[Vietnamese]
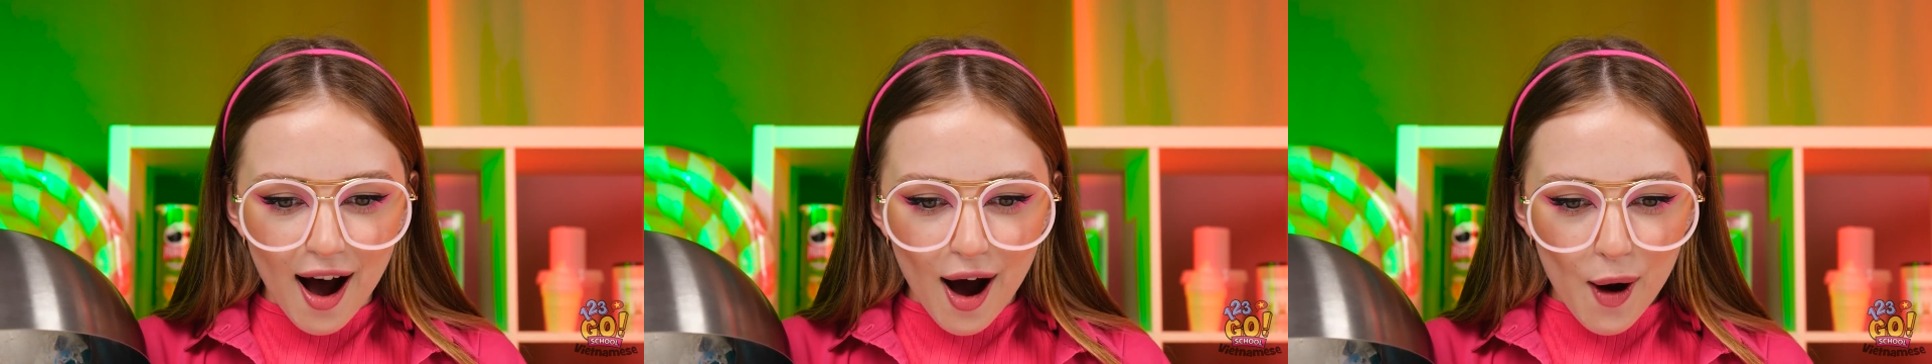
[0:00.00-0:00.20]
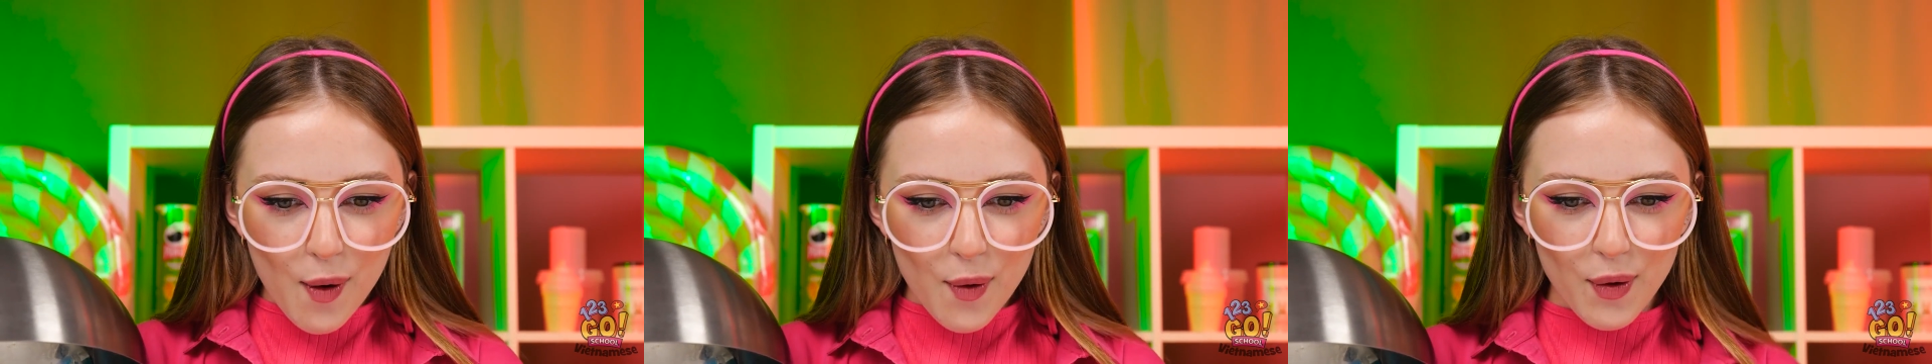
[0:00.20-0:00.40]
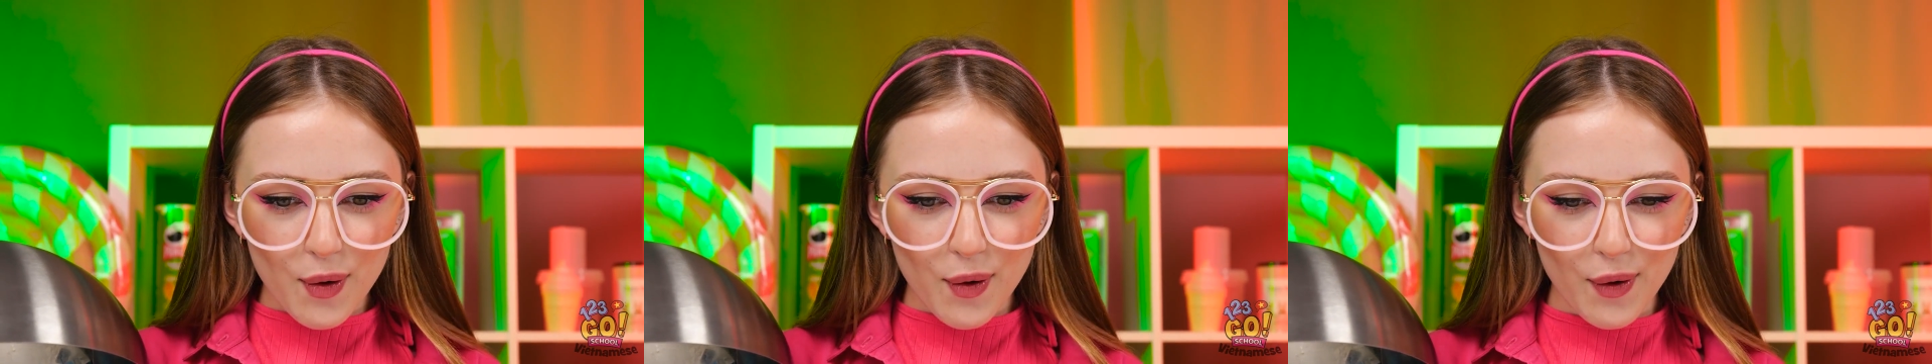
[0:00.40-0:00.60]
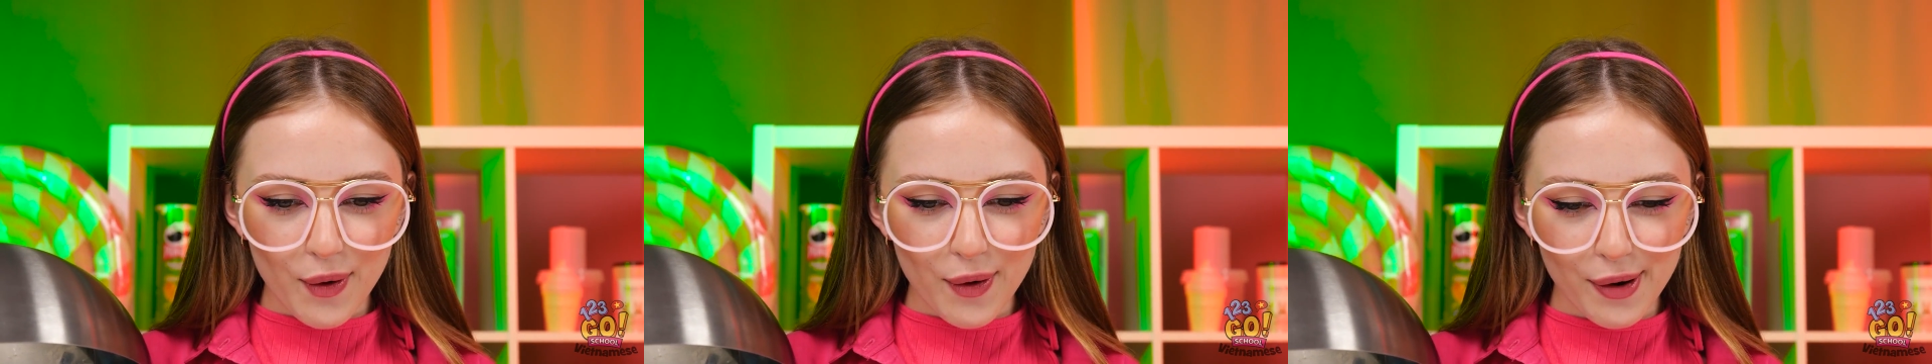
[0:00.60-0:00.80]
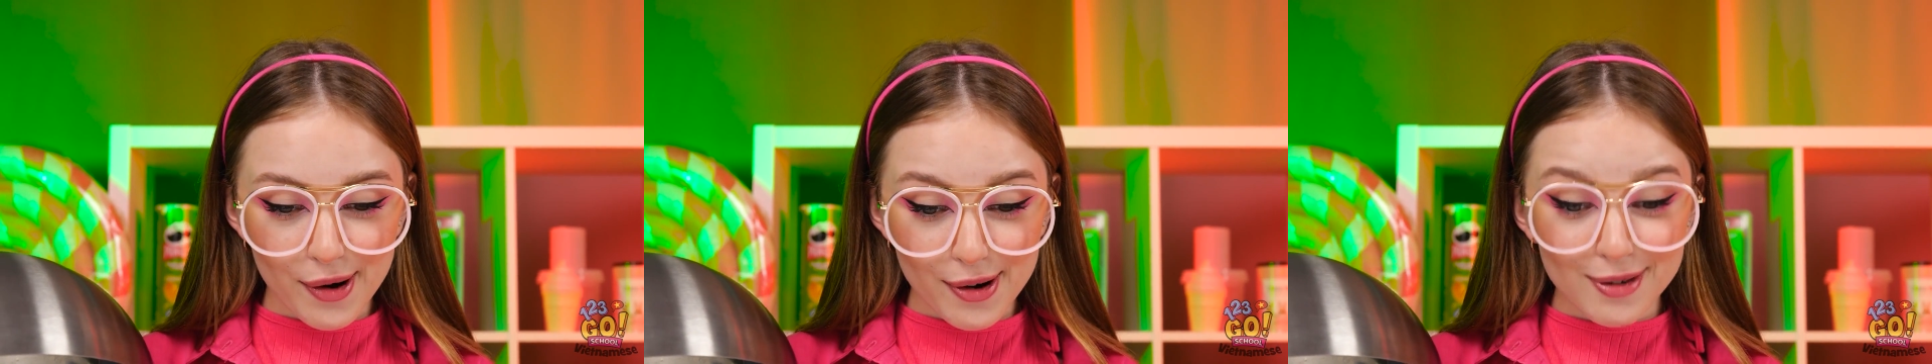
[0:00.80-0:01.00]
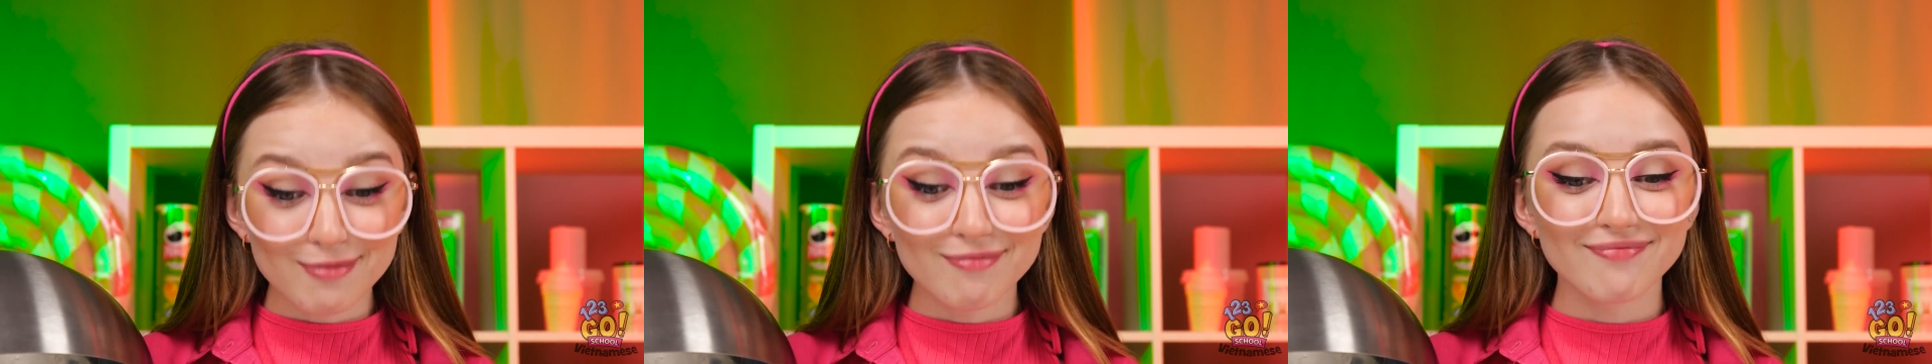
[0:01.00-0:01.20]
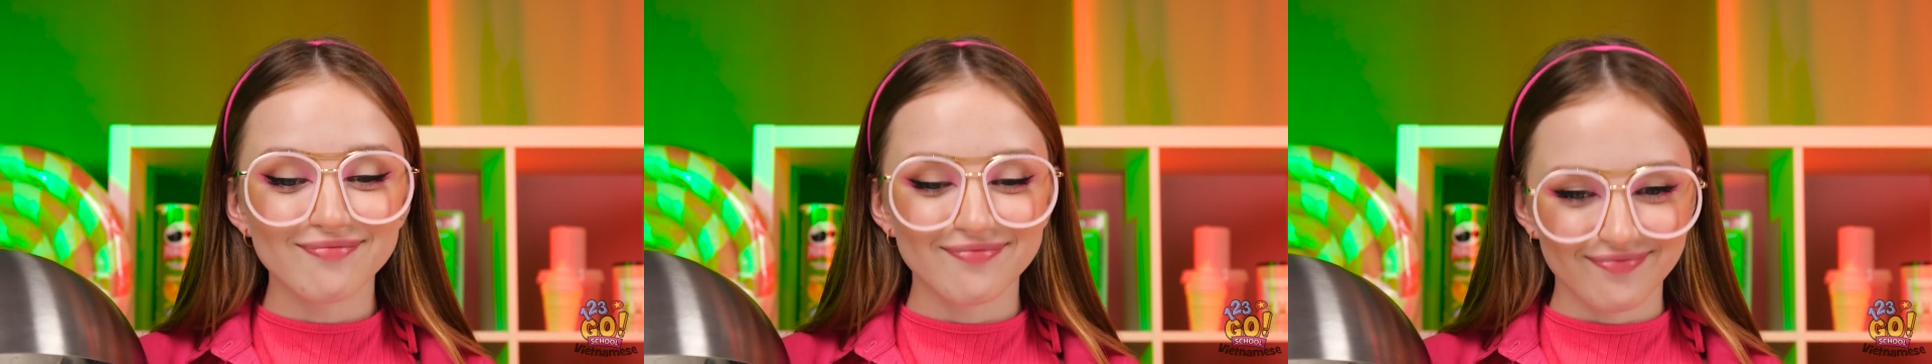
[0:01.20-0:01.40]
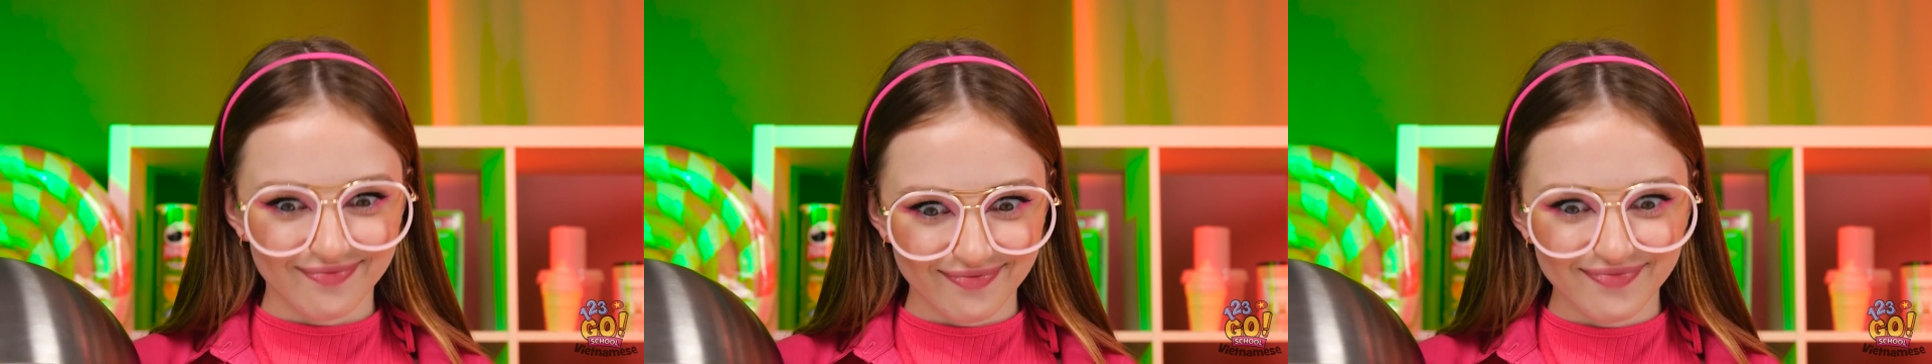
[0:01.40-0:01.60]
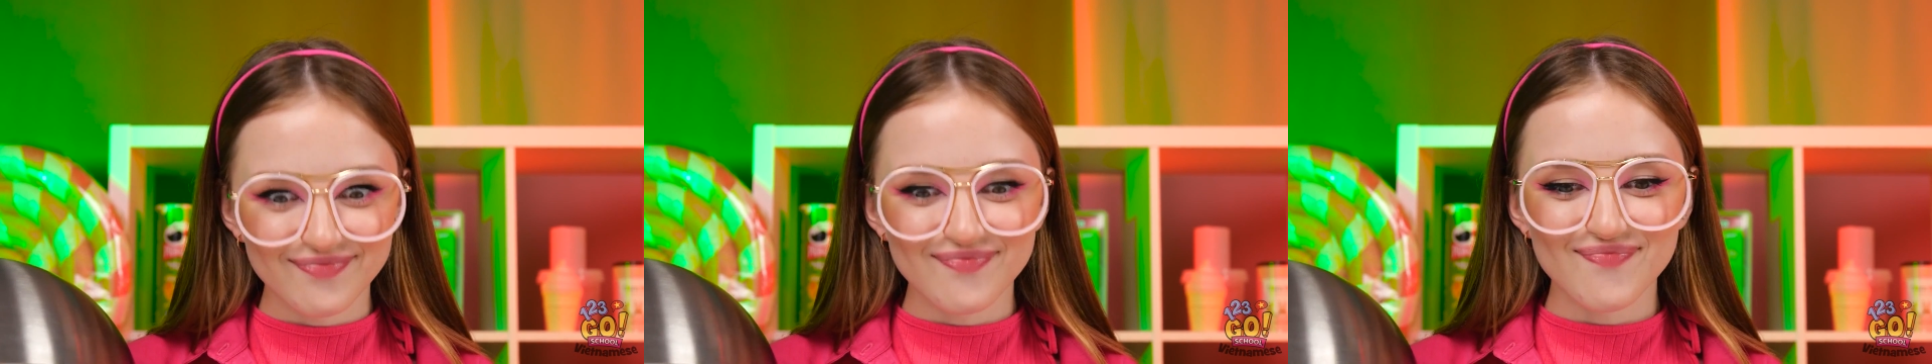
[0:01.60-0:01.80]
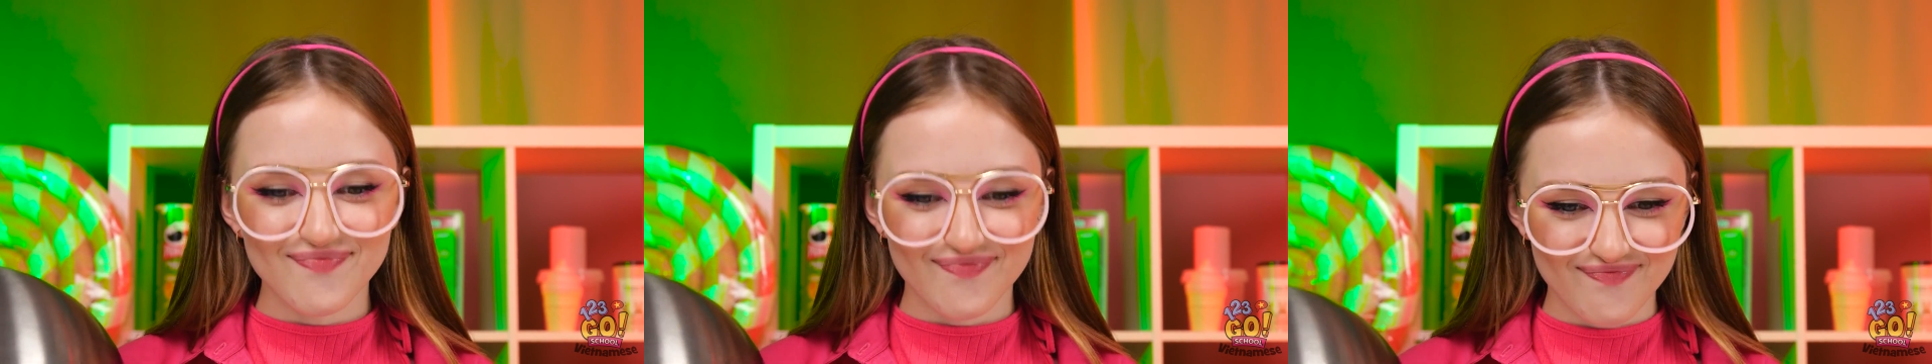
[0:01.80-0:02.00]
Giàu to rồi. Tớ
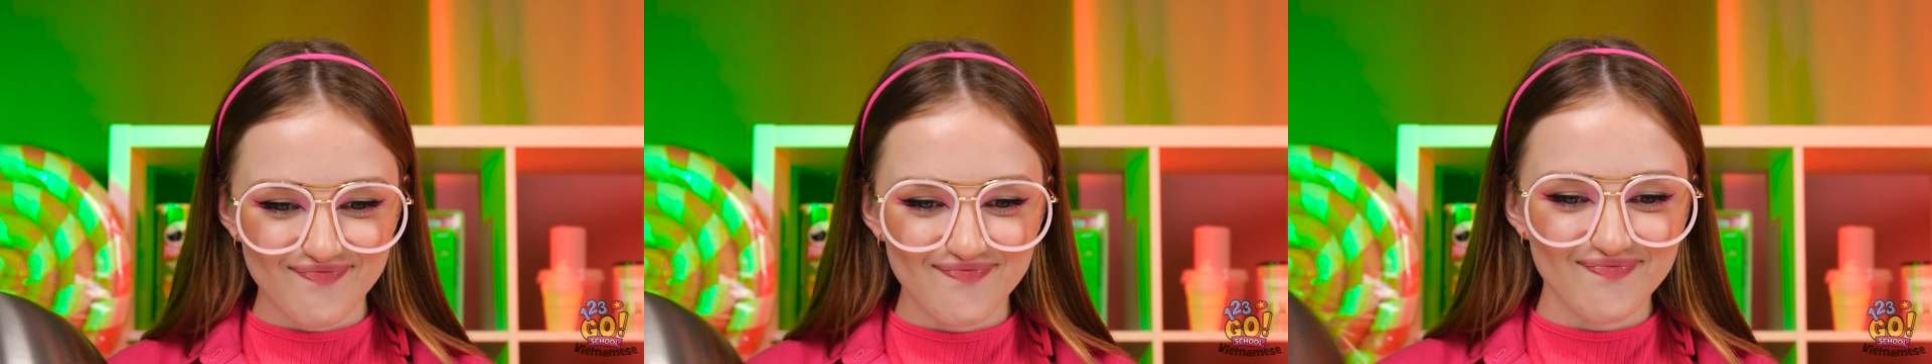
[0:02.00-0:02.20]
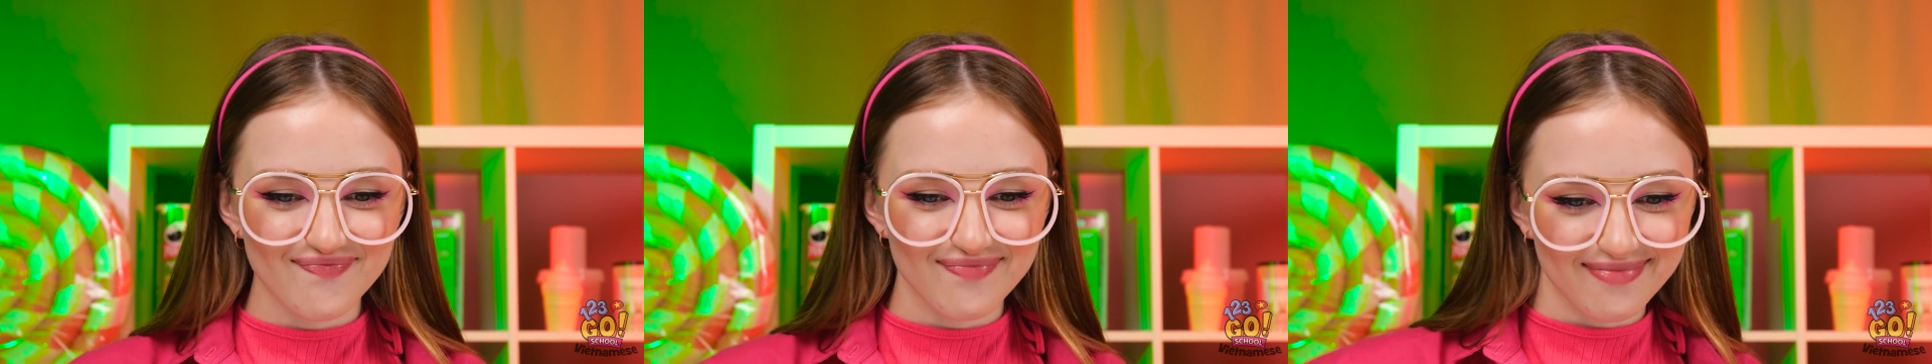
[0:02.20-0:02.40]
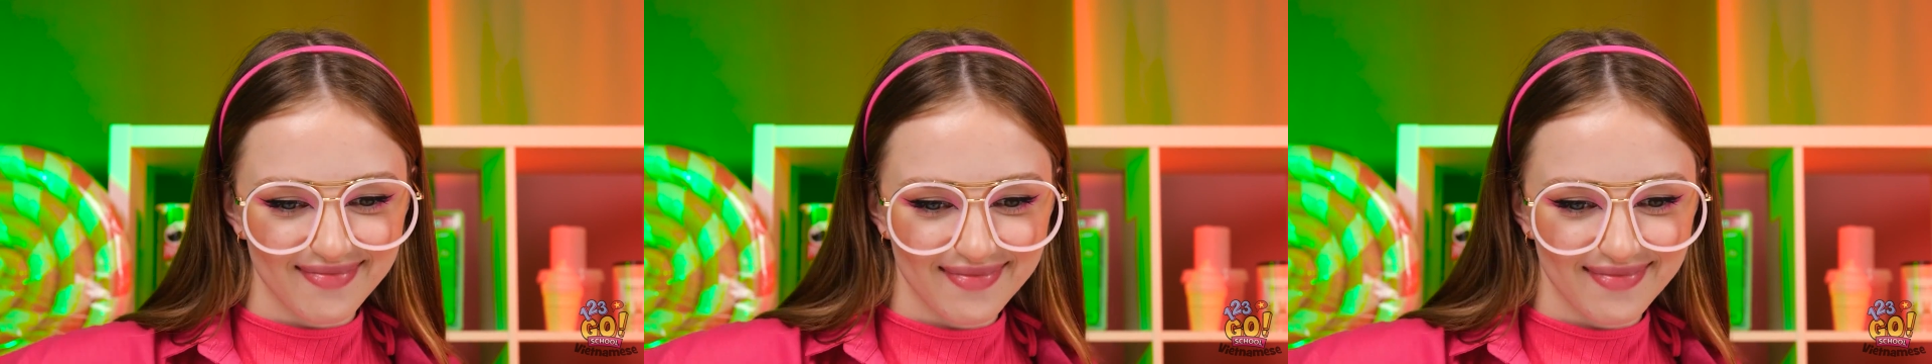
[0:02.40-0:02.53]
rất hài lòng.